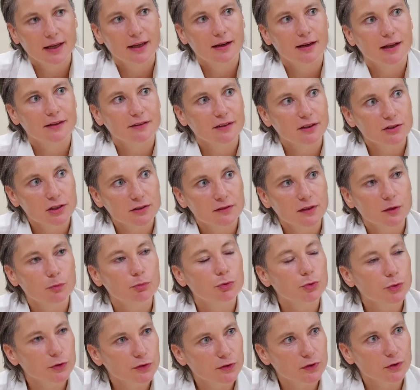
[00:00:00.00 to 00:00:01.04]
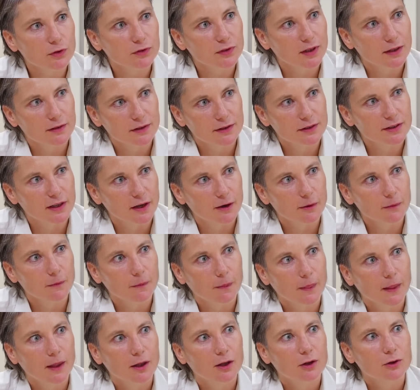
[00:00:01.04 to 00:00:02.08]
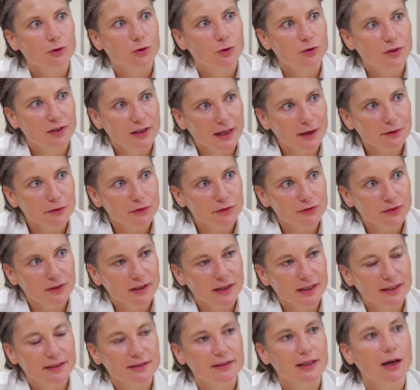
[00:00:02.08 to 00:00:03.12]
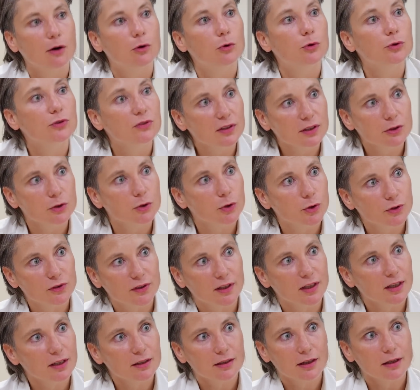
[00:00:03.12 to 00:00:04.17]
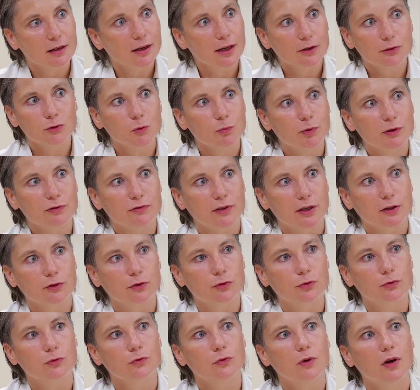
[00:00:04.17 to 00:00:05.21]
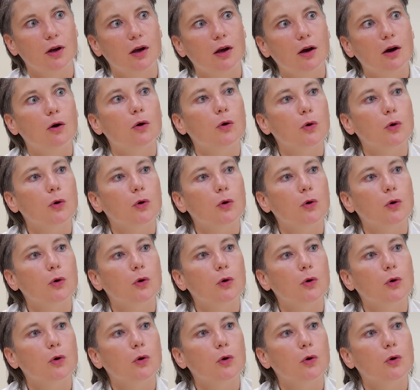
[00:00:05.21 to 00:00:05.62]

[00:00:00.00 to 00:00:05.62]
la CGT puissant syndicat d'EDF et qui a aussi causé la stupéfaction en